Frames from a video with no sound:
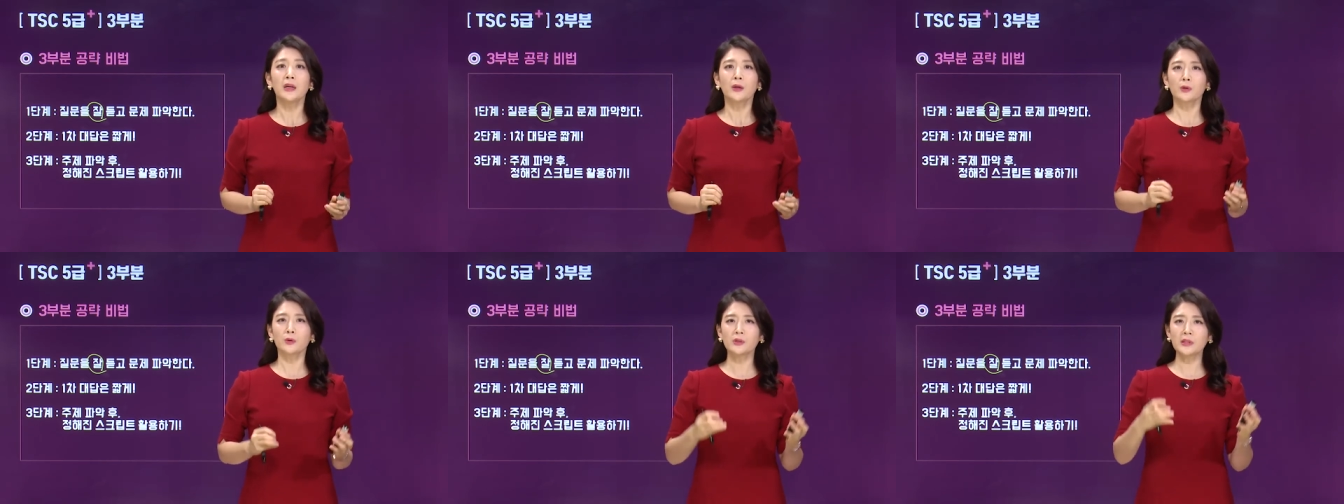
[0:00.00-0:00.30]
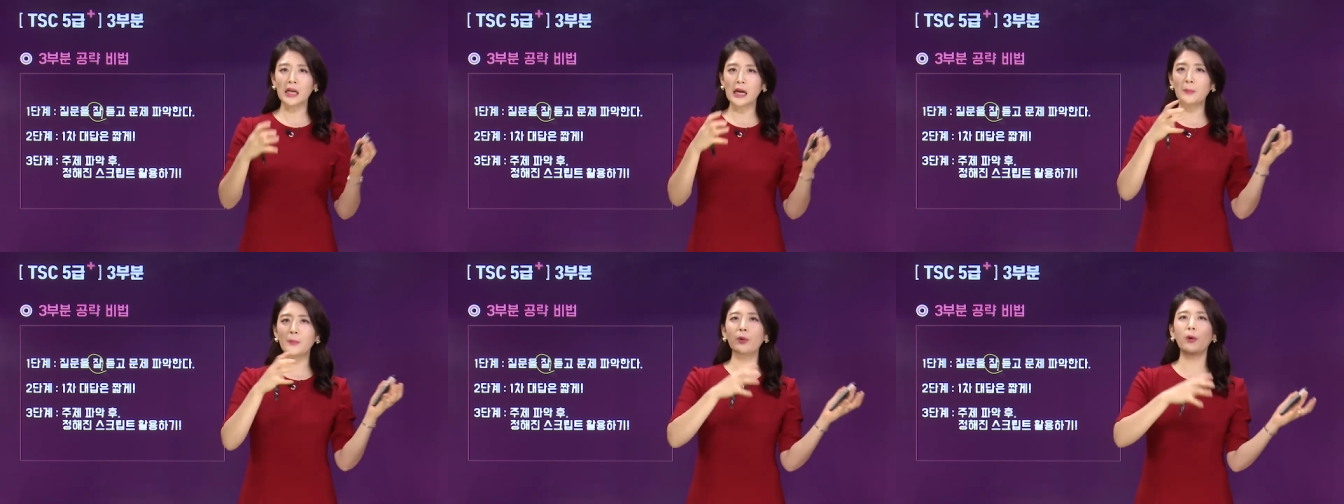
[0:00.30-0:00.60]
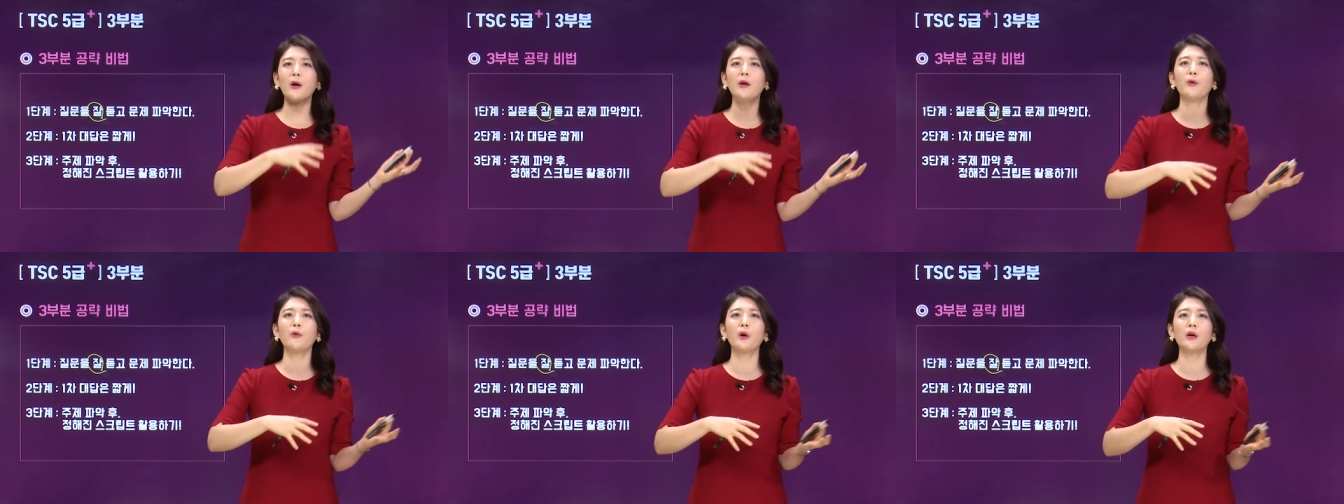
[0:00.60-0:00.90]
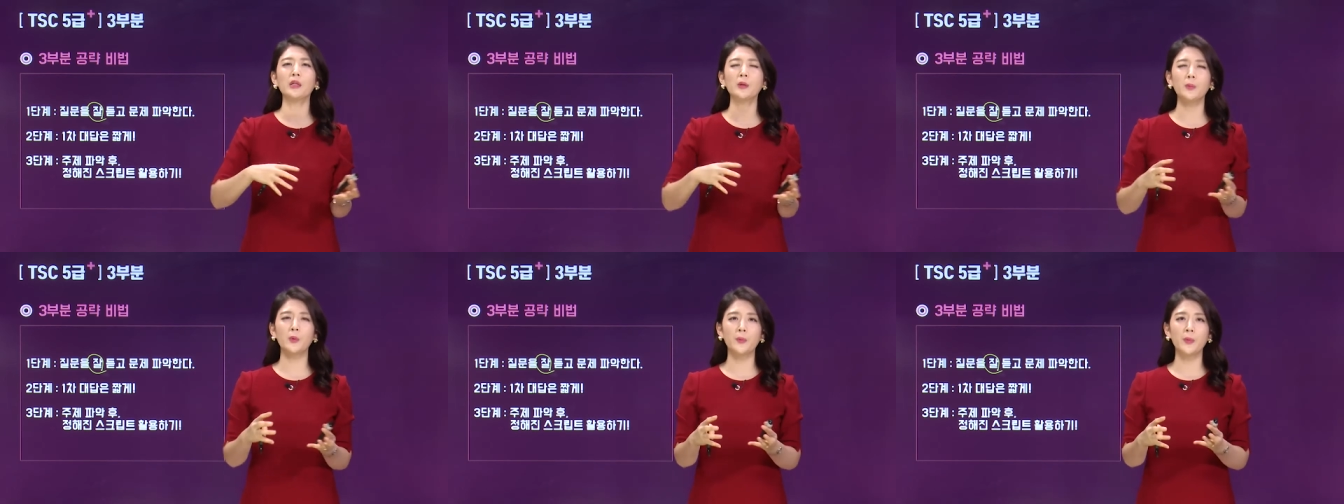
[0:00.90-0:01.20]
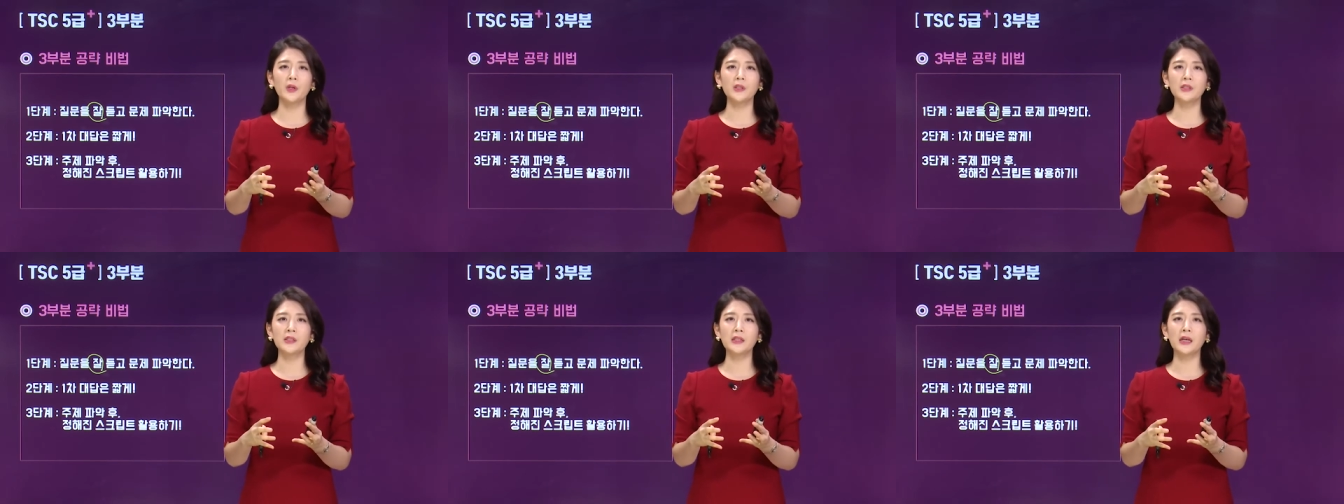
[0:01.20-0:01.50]
그것도 잘못 활용하다
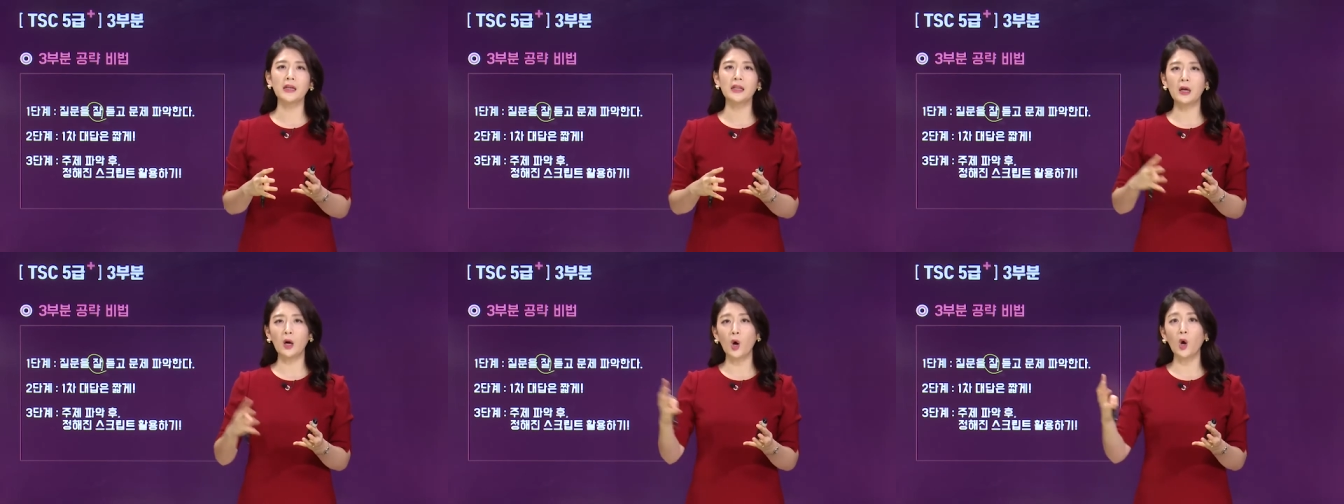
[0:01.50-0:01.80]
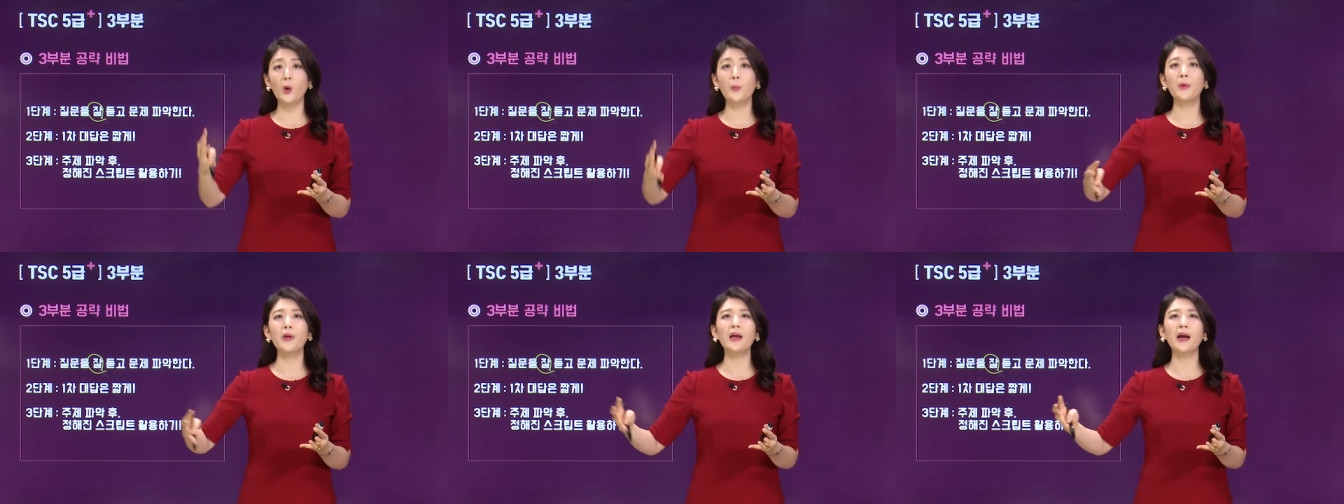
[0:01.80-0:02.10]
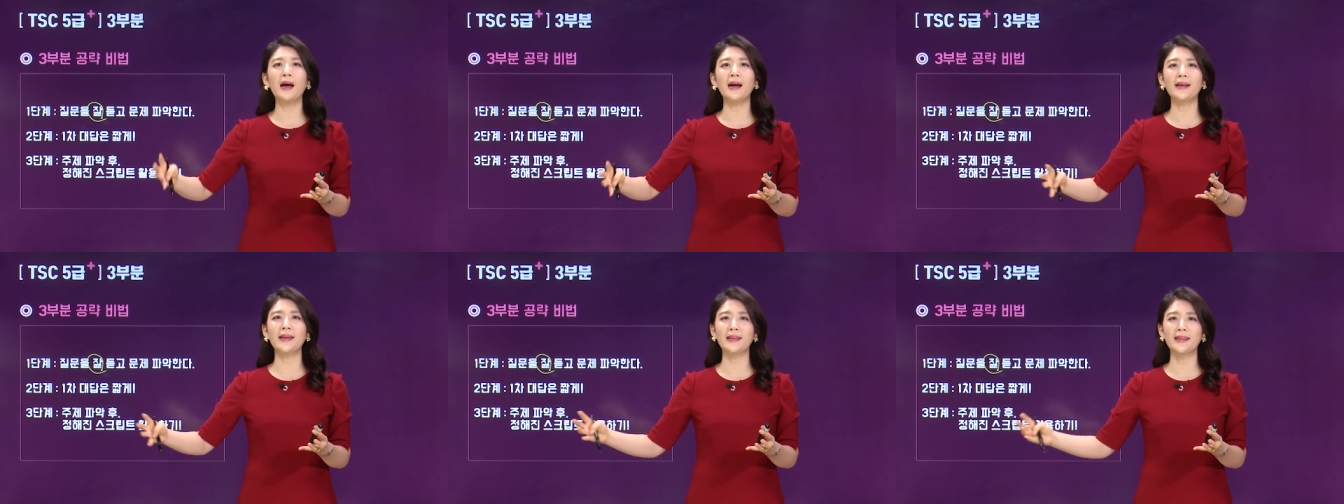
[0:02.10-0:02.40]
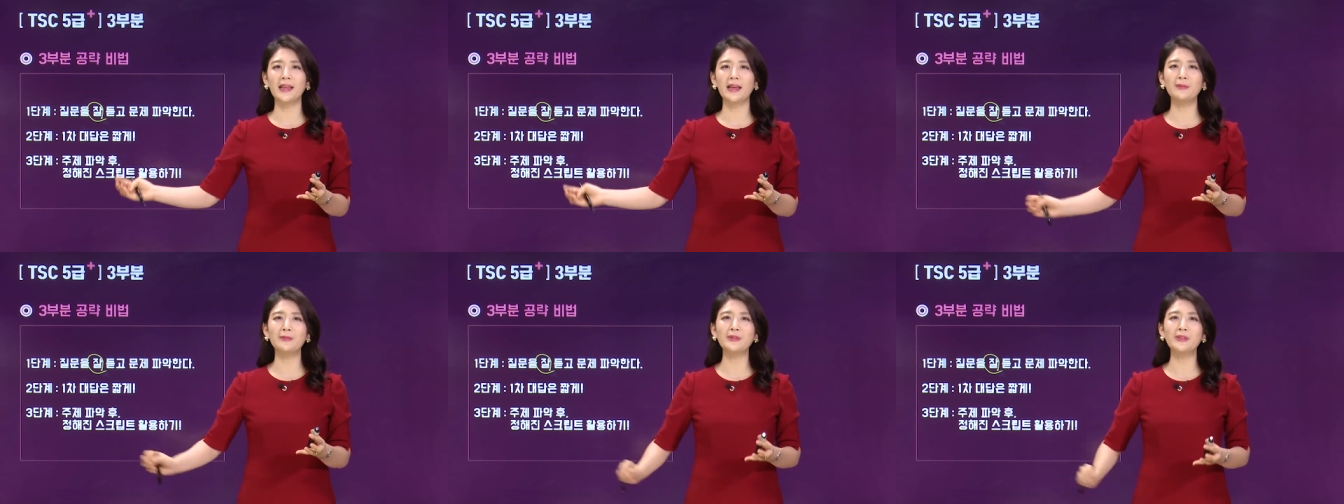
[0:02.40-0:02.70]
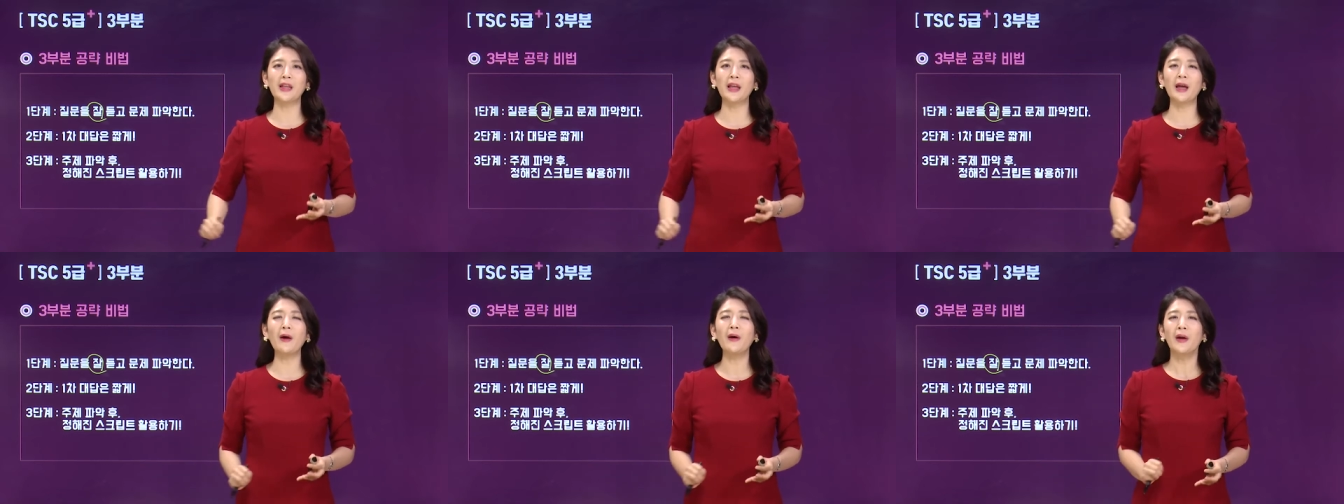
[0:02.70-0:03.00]
보면 시간을 허비하기
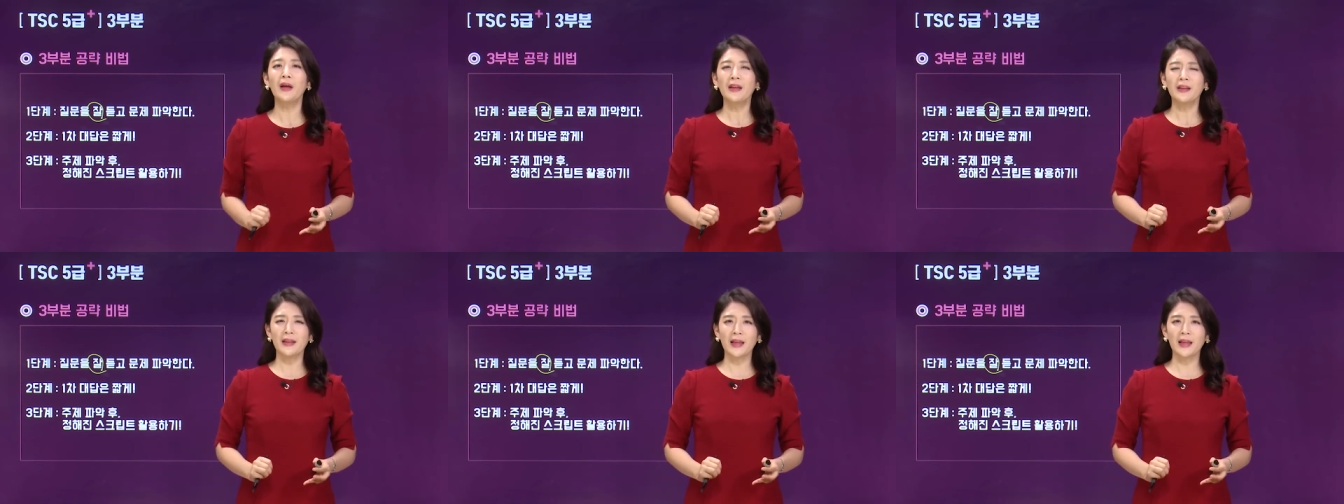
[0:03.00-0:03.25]
때문에요.